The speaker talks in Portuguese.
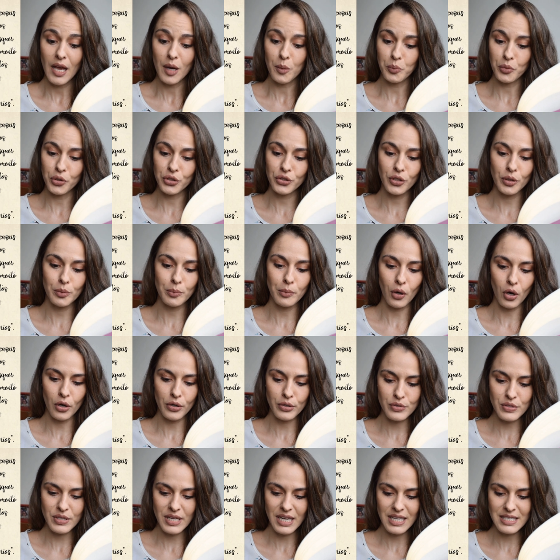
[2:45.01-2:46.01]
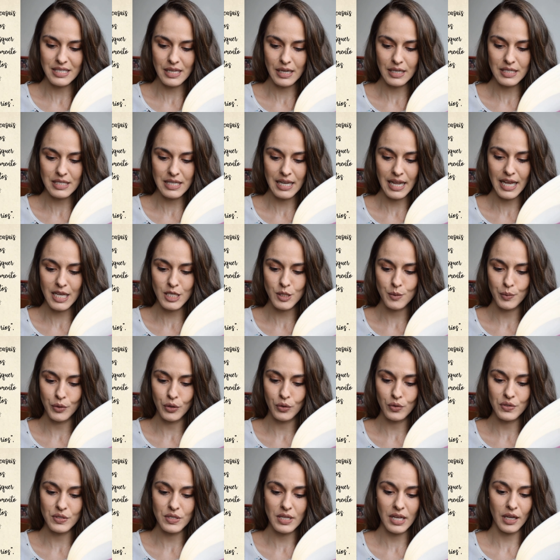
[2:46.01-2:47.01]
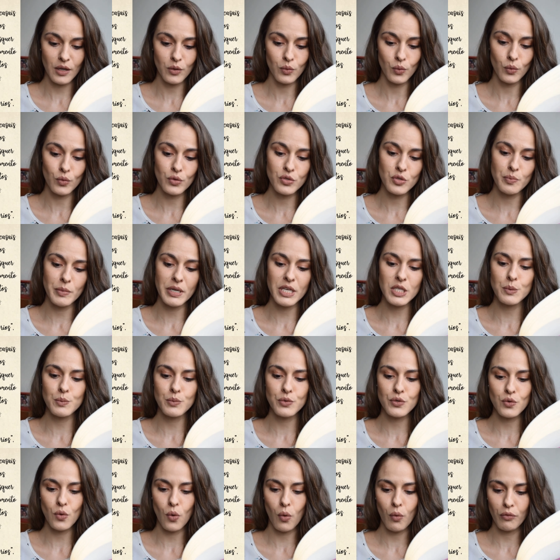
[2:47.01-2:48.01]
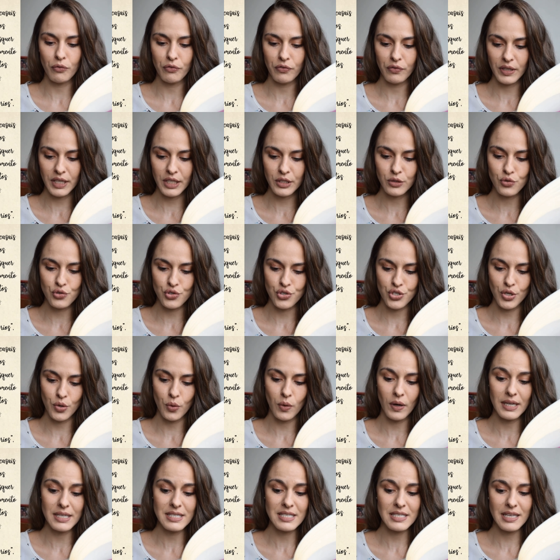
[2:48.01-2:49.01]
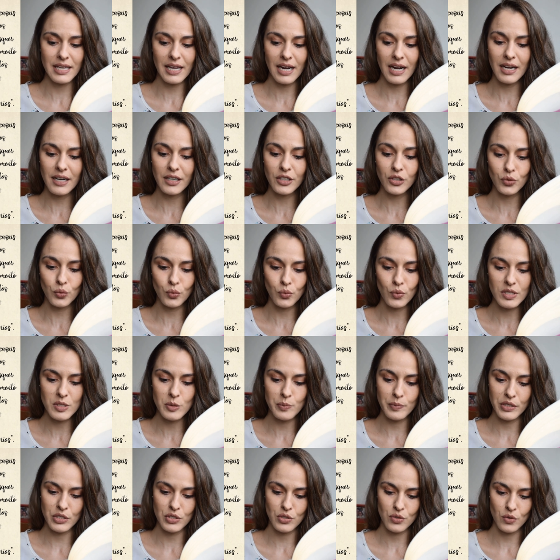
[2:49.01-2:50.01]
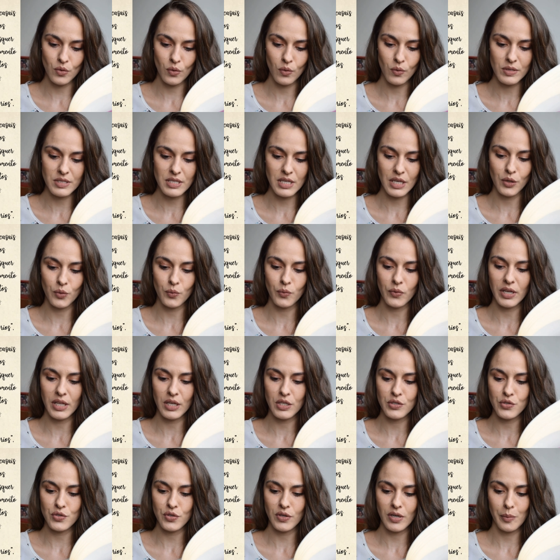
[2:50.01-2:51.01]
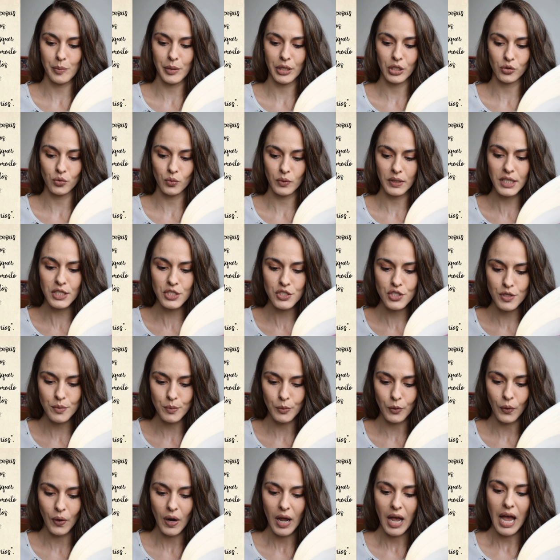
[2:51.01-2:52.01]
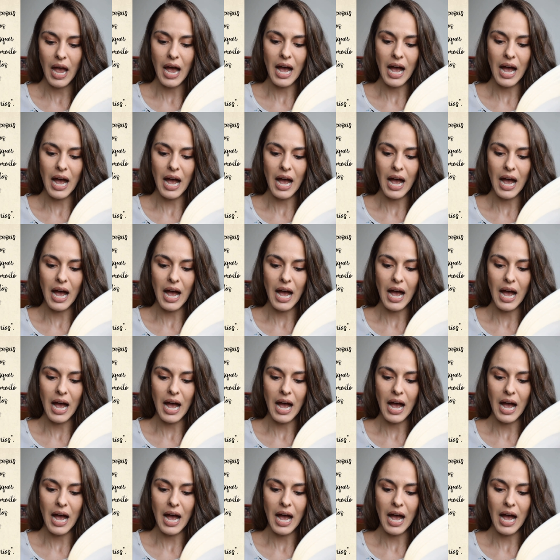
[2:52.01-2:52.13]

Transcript: Muito embora os casais lésbicos tenham os mesmos conflitos de quaisquer duas pessoas em um relacionamento íntimo,